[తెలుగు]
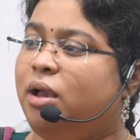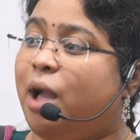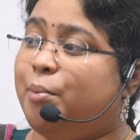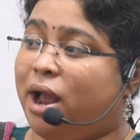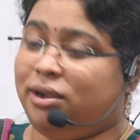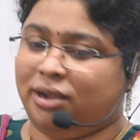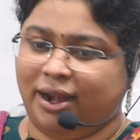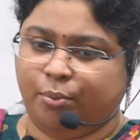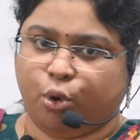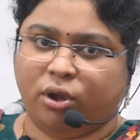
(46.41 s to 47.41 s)
ఆ
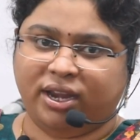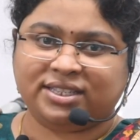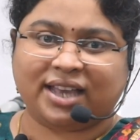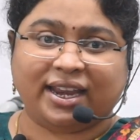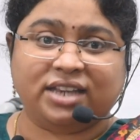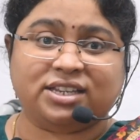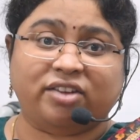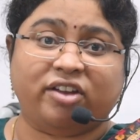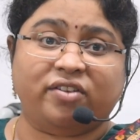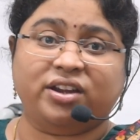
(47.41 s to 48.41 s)
మాట్లాడే బోల్డ్నెస్ కరేజ్
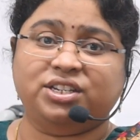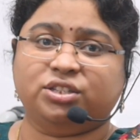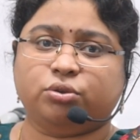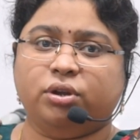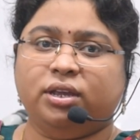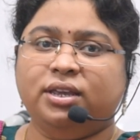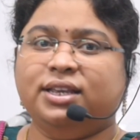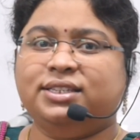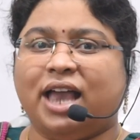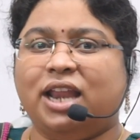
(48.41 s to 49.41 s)
అలా అలవాటు చేసుకోండి
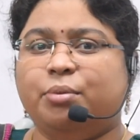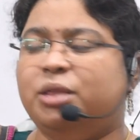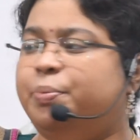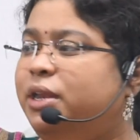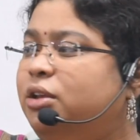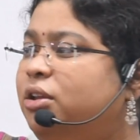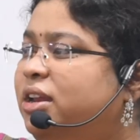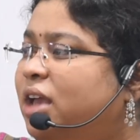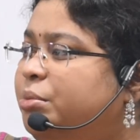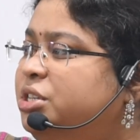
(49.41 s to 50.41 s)
చాలామంది పిల్లల్లో
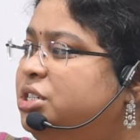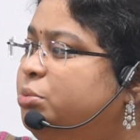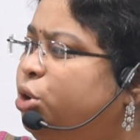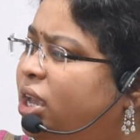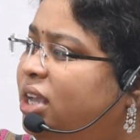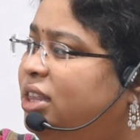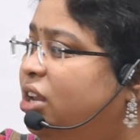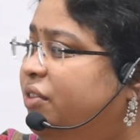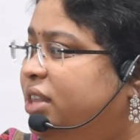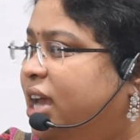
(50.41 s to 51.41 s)
నేను గమనించింది ముఖ్యంగా
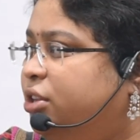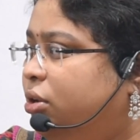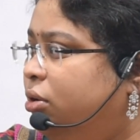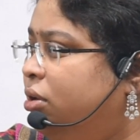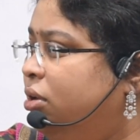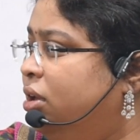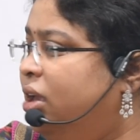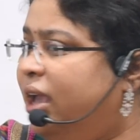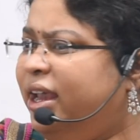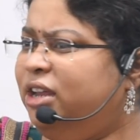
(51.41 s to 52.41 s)
తెలుగు విద్యార్థులు
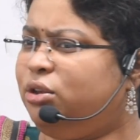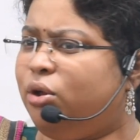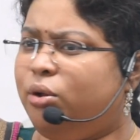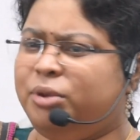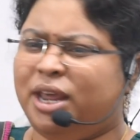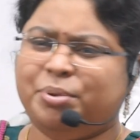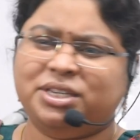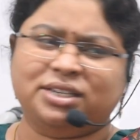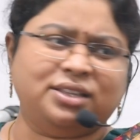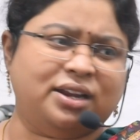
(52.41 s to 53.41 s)
ఇంట్లో
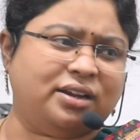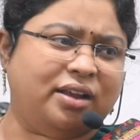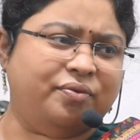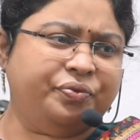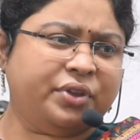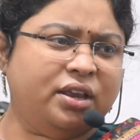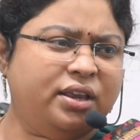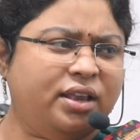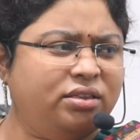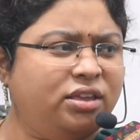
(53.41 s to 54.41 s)
నేర్పించేస్తారు అట్లా
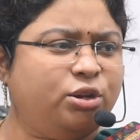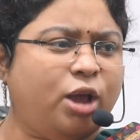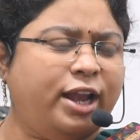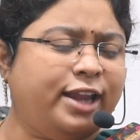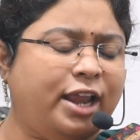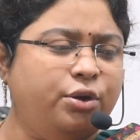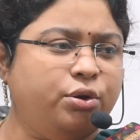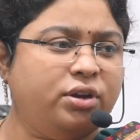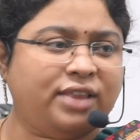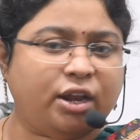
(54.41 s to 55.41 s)
ఎంత టాలెంట్
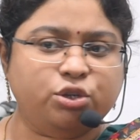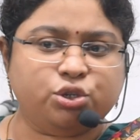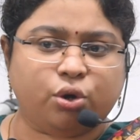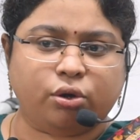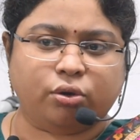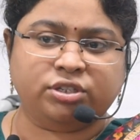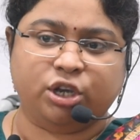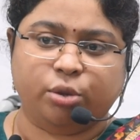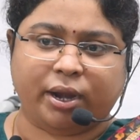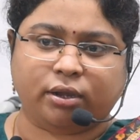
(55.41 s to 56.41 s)
ఉన్నా తలంచుకోవటం
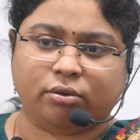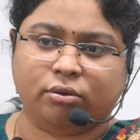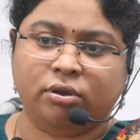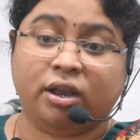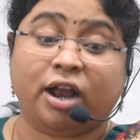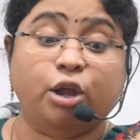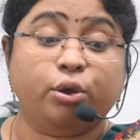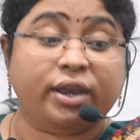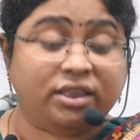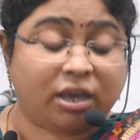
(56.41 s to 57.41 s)
సిగ్గుపడటం కళ్ళు
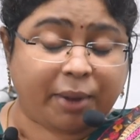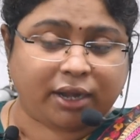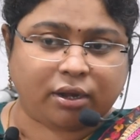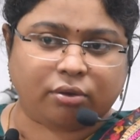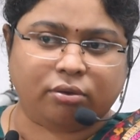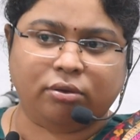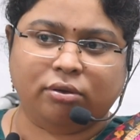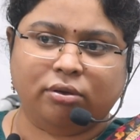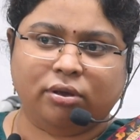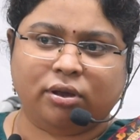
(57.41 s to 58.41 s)
కిందకు పెట్టడం
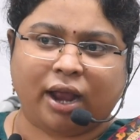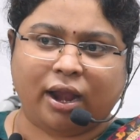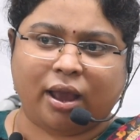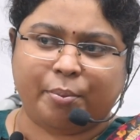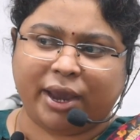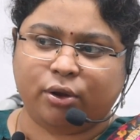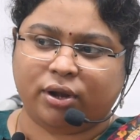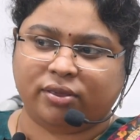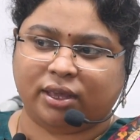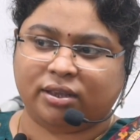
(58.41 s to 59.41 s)
అబ్బాయిలు కూడా
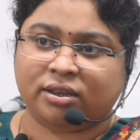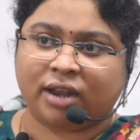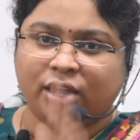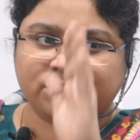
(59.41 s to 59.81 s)
అంతే కళ్ళు